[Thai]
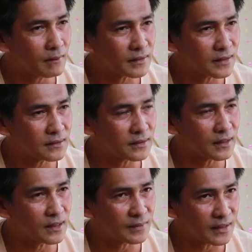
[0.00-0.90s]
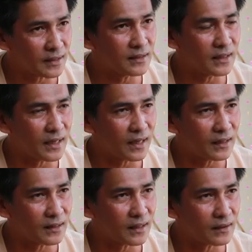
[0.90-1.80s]
ประเทศจีนหรือประเทศอินเดีย
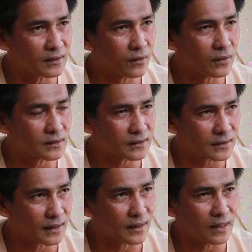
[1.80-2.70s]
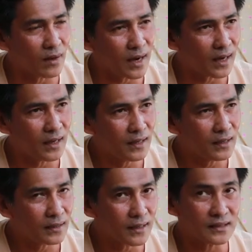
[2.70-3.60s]
นะฮะโดยคเนว่า
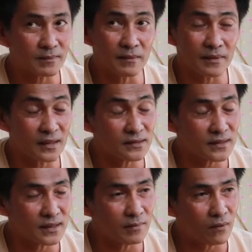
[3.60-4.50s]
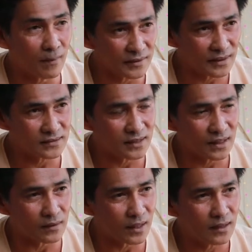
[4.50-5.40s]
น่าจะเป็นประเทศจีน เพราะว่าประเทศจีน
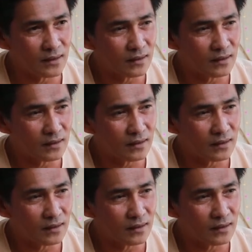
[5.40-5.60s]
เราเนี่ย